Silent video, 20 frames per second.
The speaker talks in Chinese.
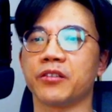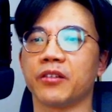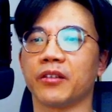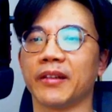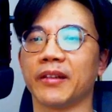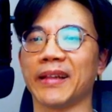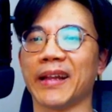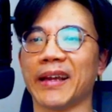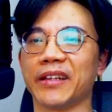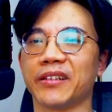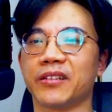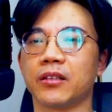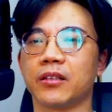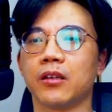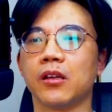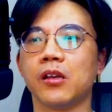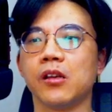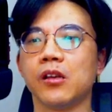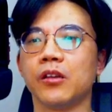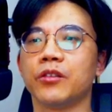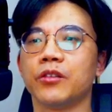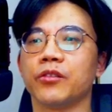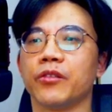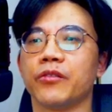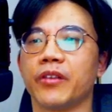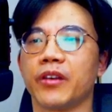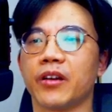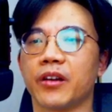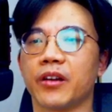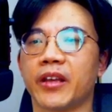叫 Light，so
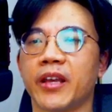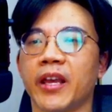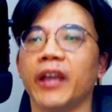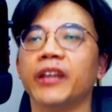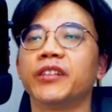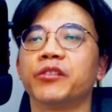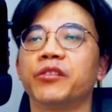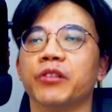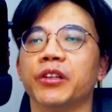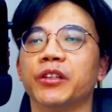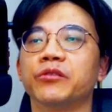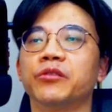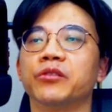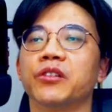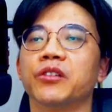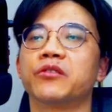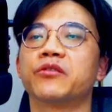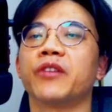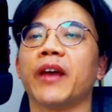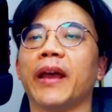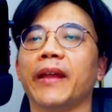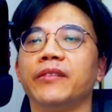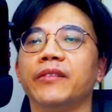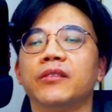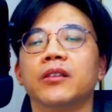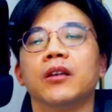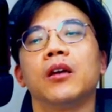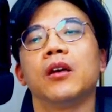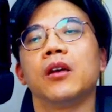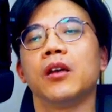they are catering to the trend。
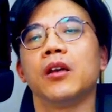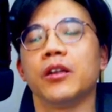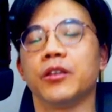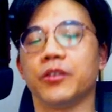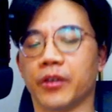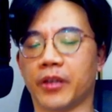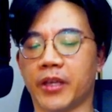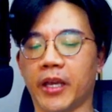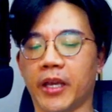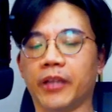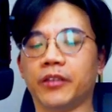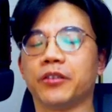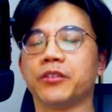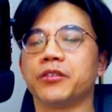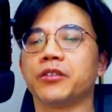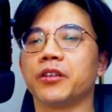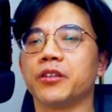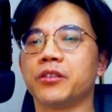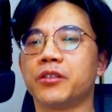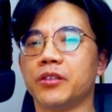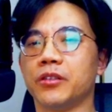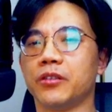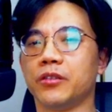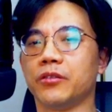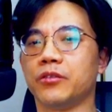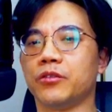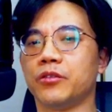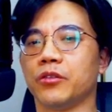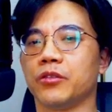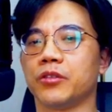以 cater 这个字
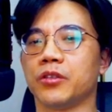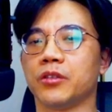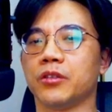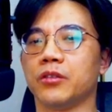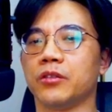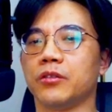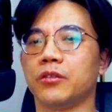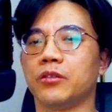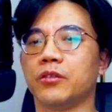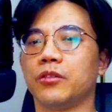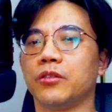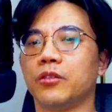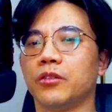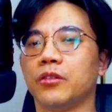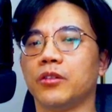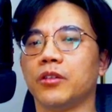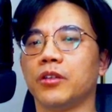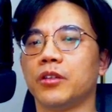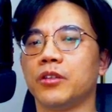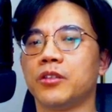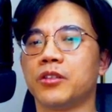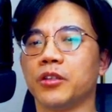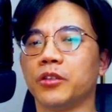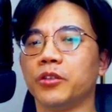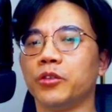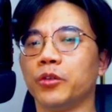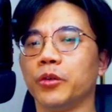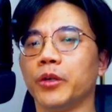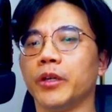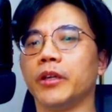就是
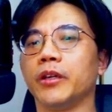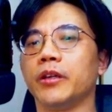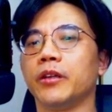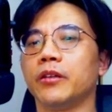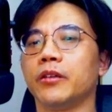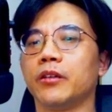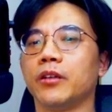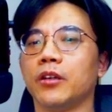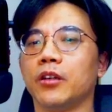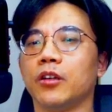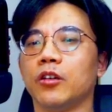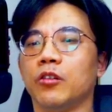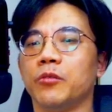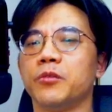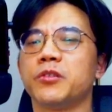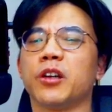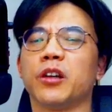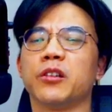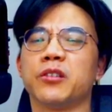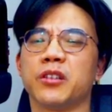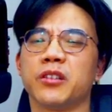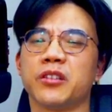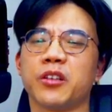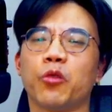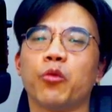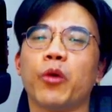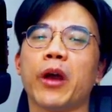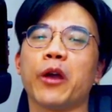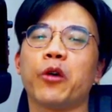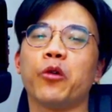针对我们讲到这个叫
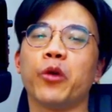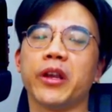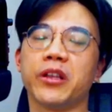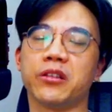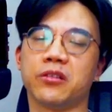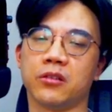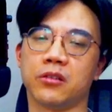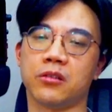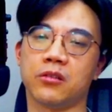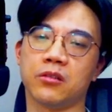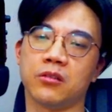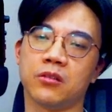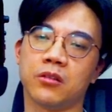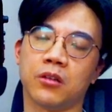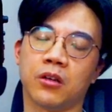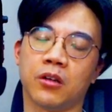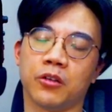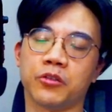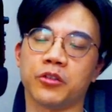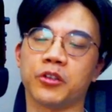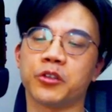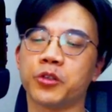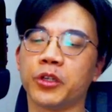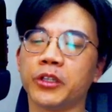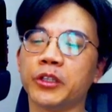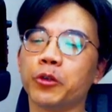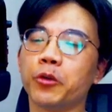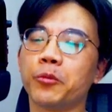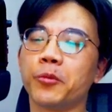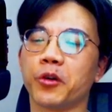外汇，其实是哈，所以
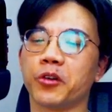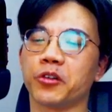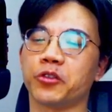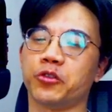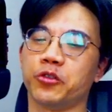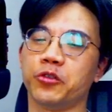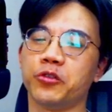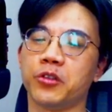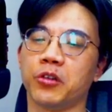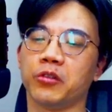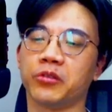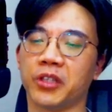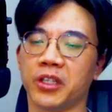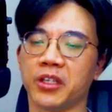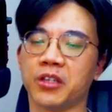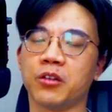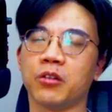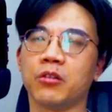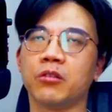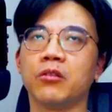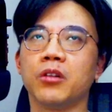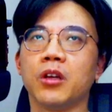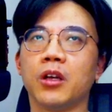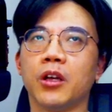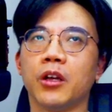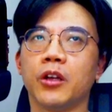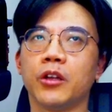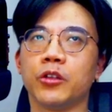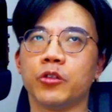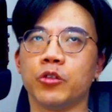针对某个需求提供
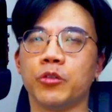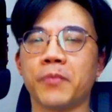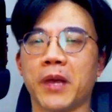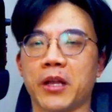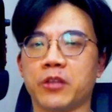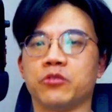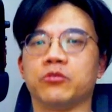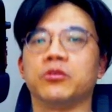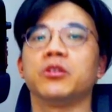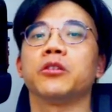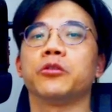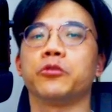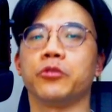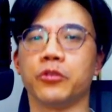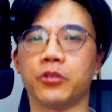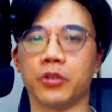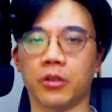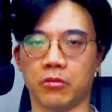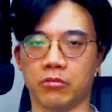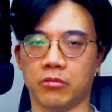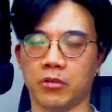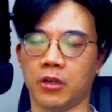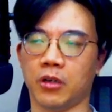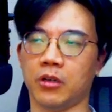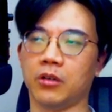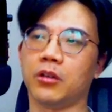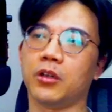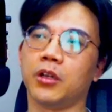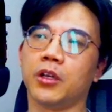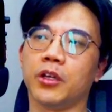去满足那个需求，
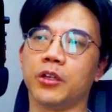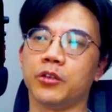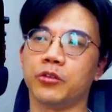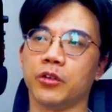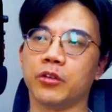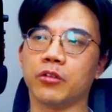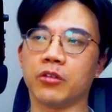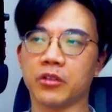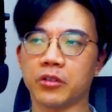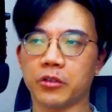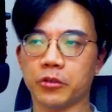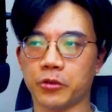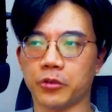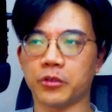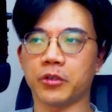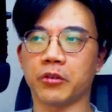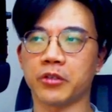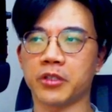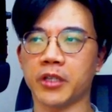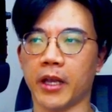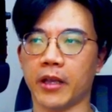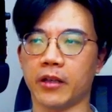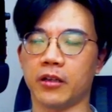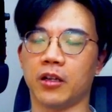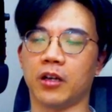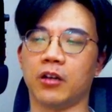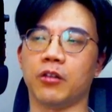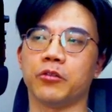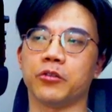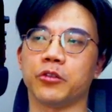好，所以有那个需求在，
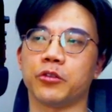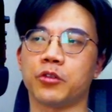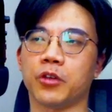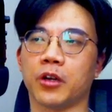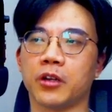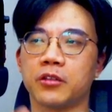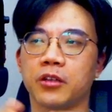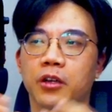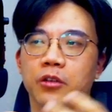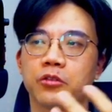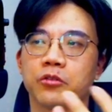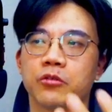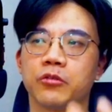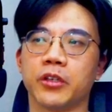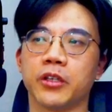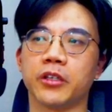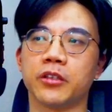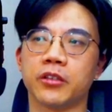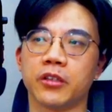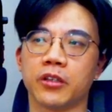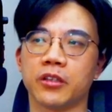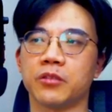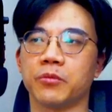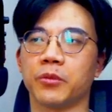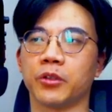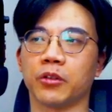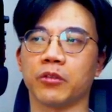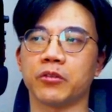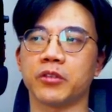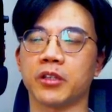然后我就创造出了一些什
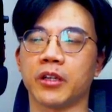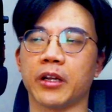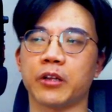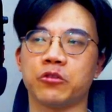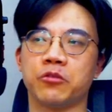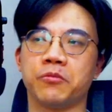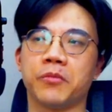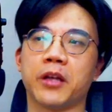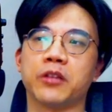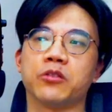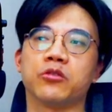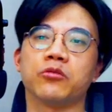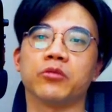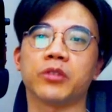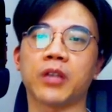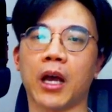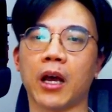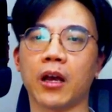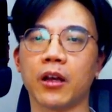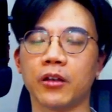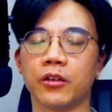么东西来去满足它。